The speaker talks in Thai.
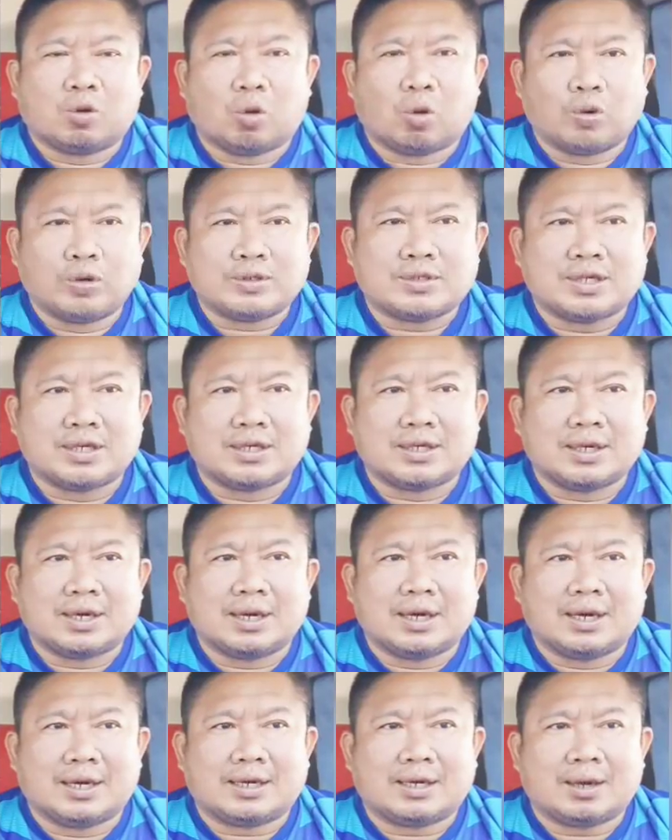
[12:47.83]
คุนศึก
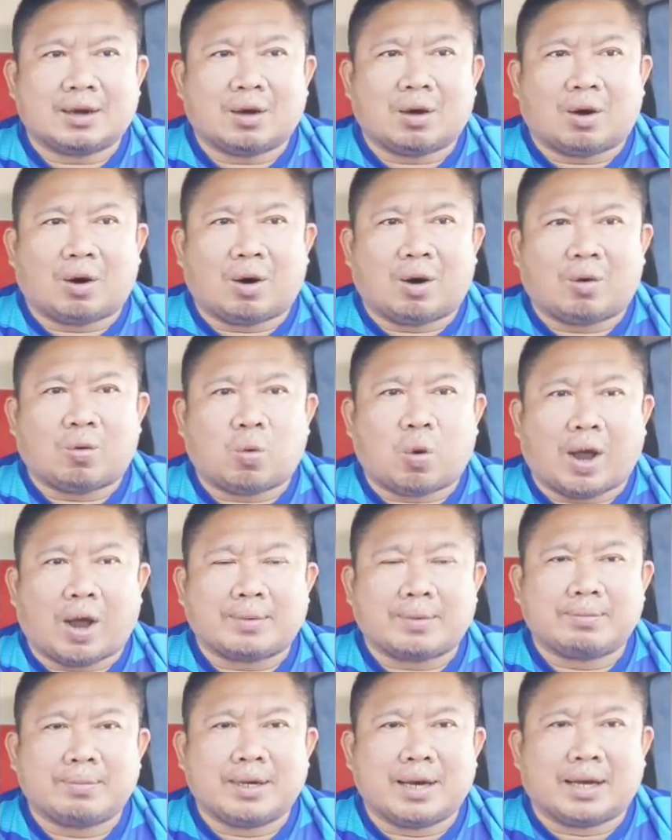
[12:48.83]
เอิร์ธออกขวั
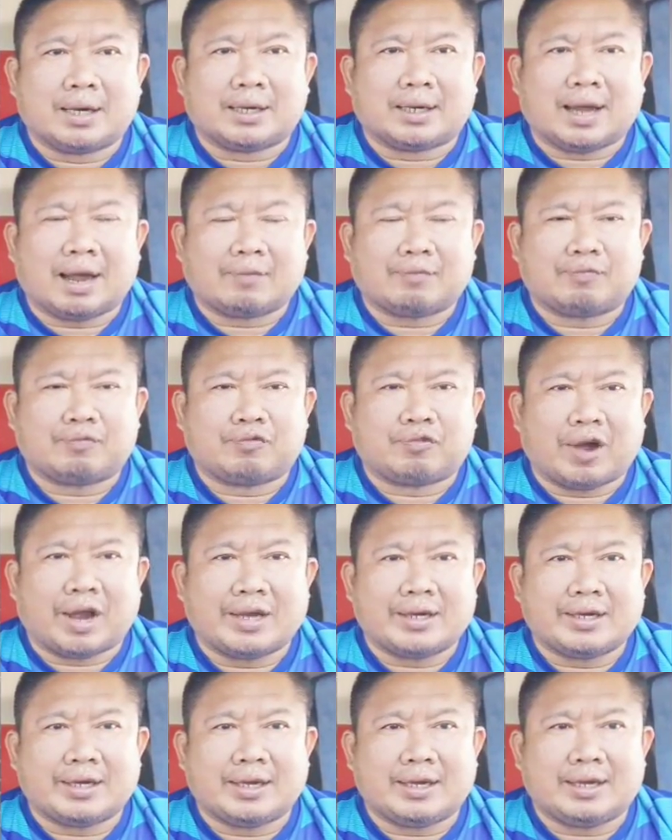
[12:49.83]
ญเมืองนะครับฝ่า
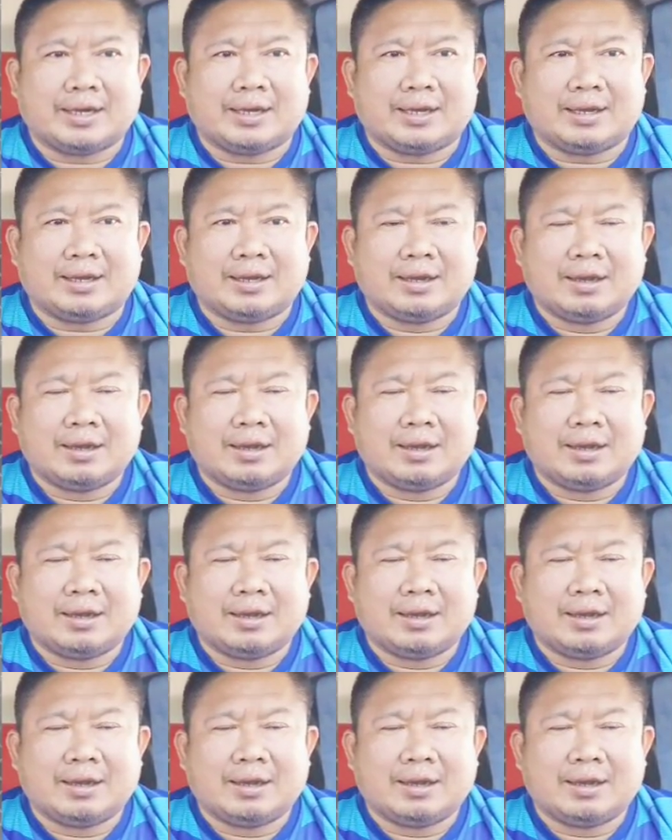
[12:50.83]
ยนี้